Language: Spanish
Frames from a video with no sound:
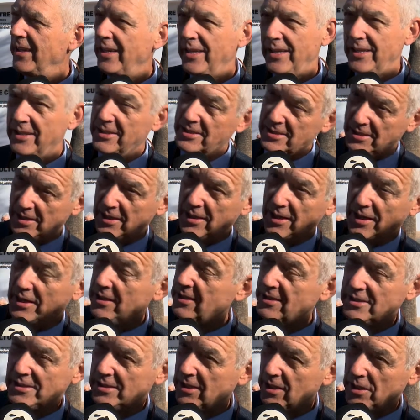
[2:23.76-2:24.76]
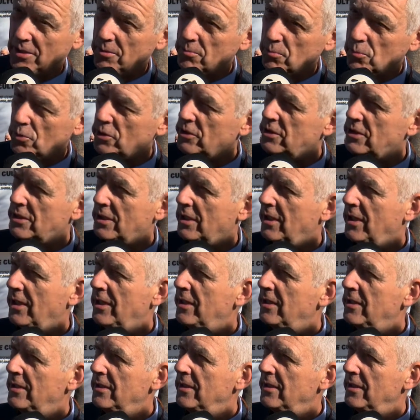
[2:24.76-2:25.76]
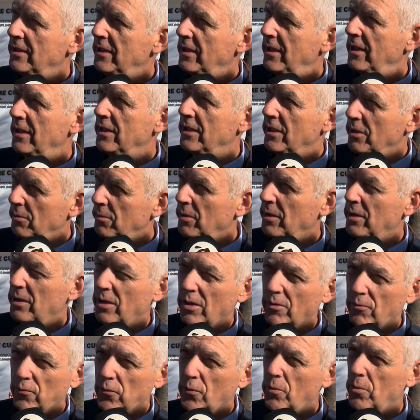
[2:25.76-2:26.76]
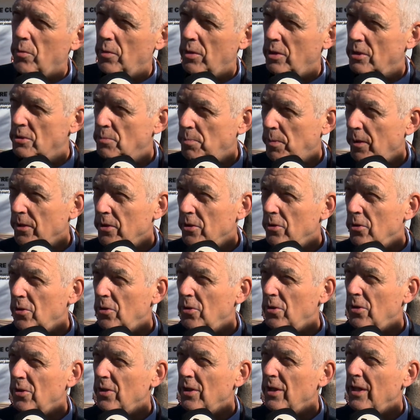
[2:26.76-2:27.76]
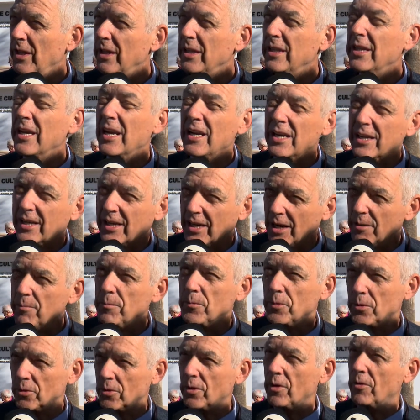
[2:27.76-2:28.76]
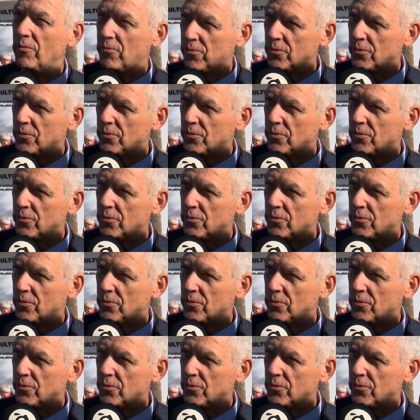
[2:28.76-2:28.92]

es, ahí se demuestra el nivel del fútbol español y el cambio del